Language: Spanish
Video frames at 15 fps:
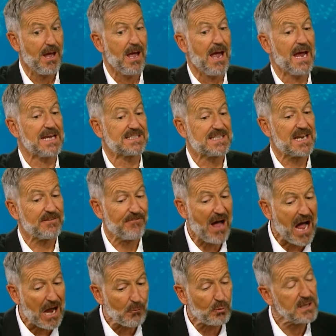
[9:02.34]
Dijo, de
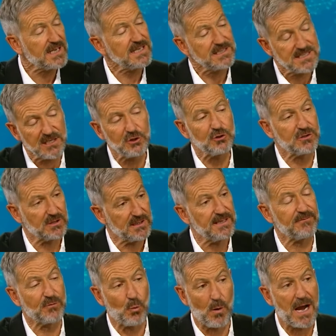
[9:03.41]
seguir mi vida
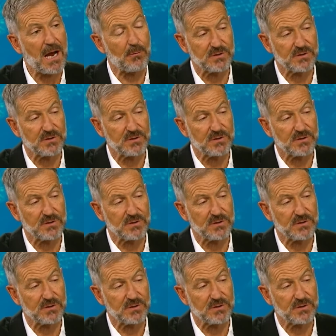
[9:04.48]
así,